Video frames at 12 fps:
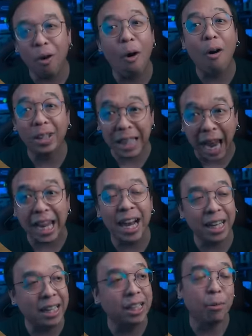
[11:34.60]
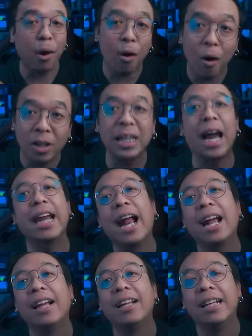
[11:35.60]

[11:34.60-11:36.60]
กองใหญ่นะนี่ถือว่ากองใหญ่นะ